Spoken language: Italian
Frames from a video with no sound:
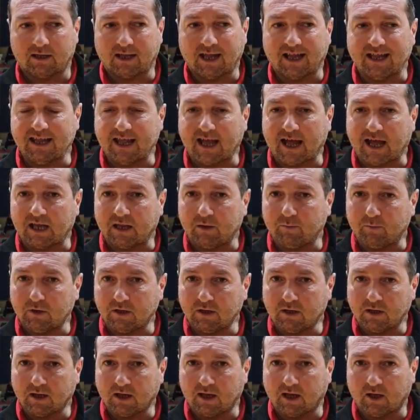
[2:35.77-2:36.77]
degli
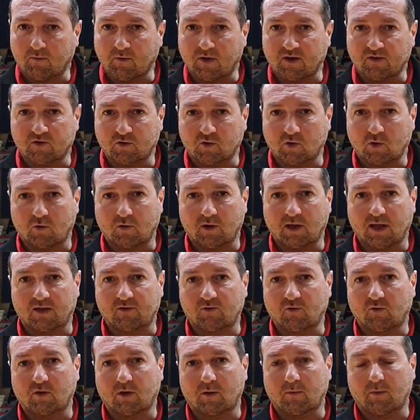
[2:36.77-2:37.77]
alibi e questo non è
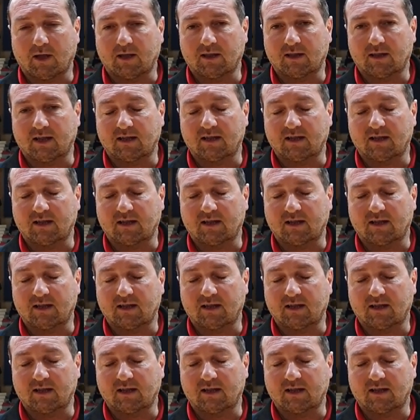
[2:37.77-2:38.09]
assolutamente